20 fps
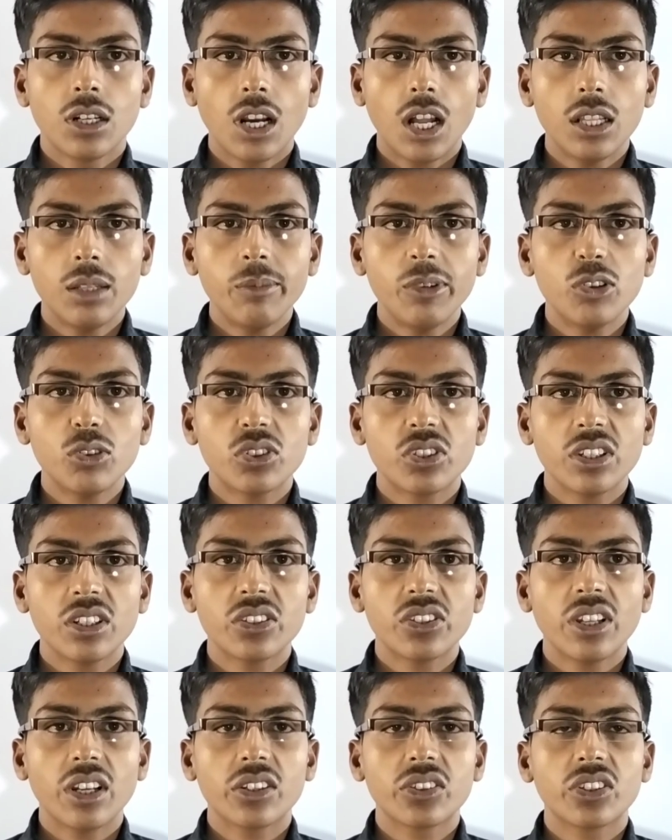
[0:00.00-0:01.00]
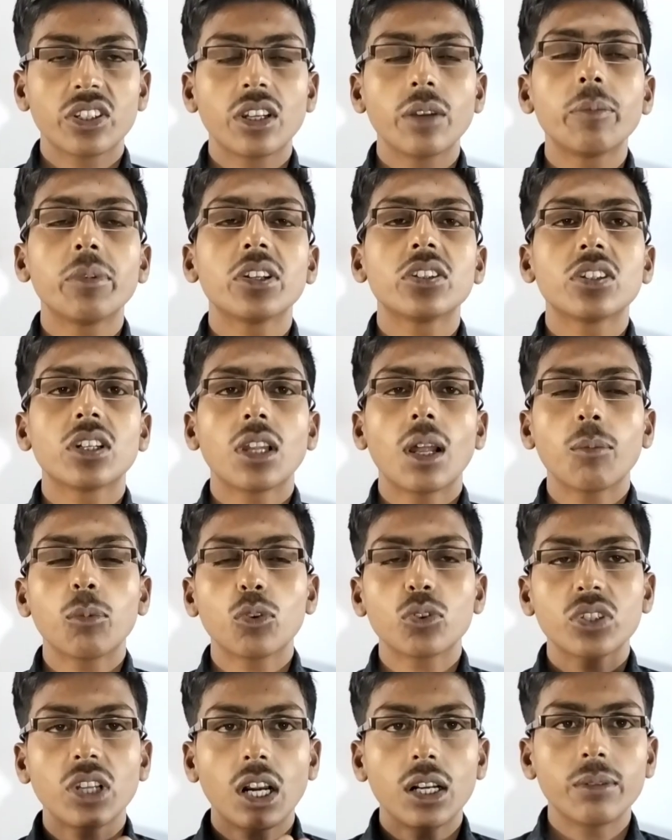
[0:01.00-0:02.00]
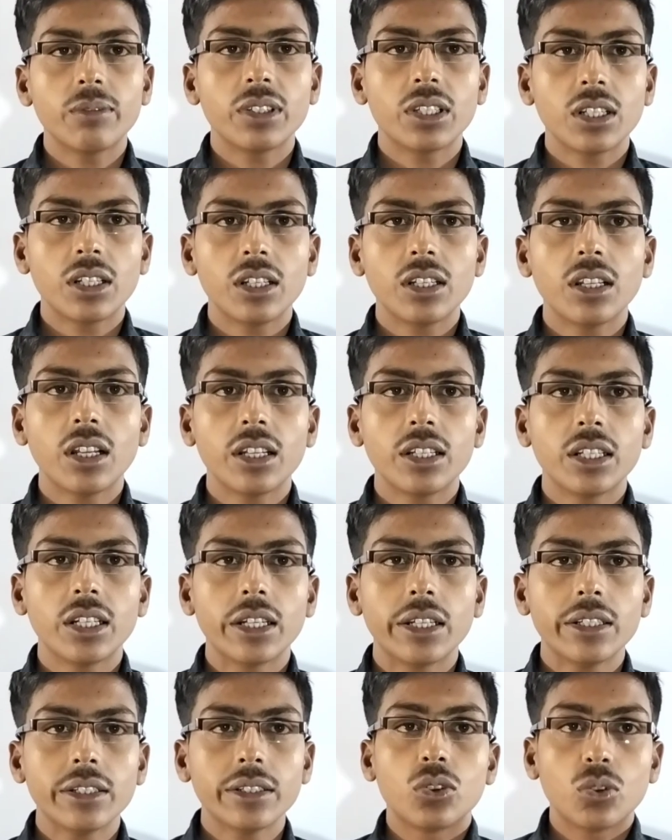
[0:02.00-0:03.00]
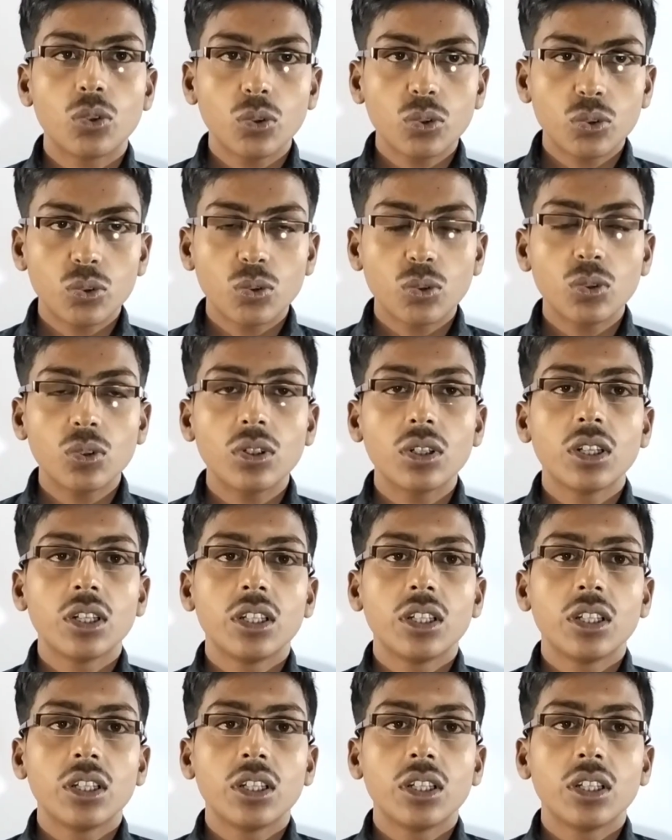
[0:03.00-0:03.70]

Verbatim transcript: काली मेव सिक्स एक्स की पिक्चर आपको साइड में दिखी रही है दोस्तों